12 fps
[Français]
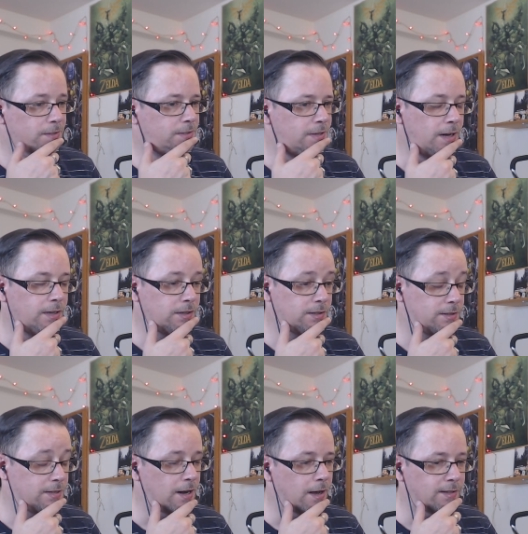ça a l'air,
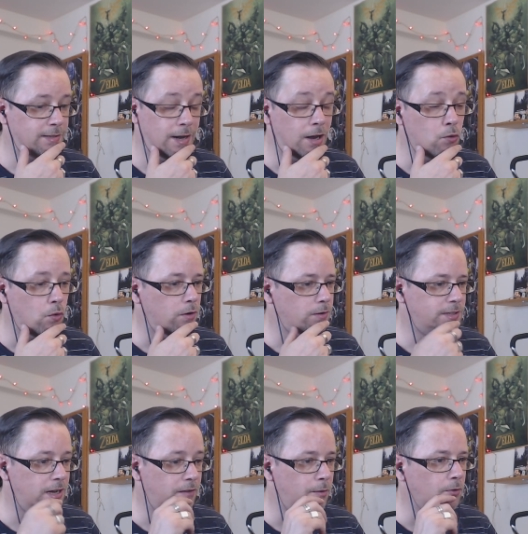ça a l'air, ça a l'air lourd.
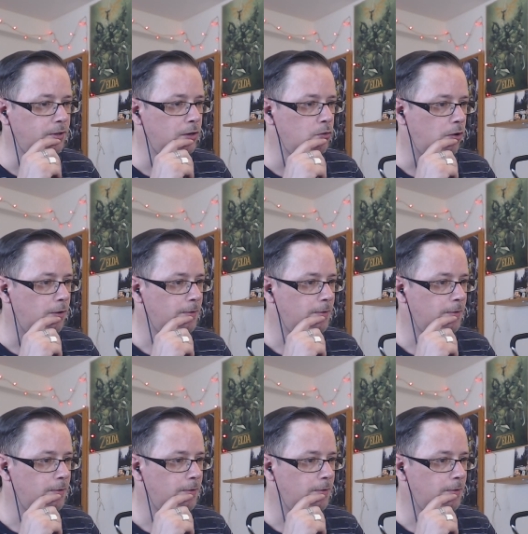Ça a l'air vraiment très lourd.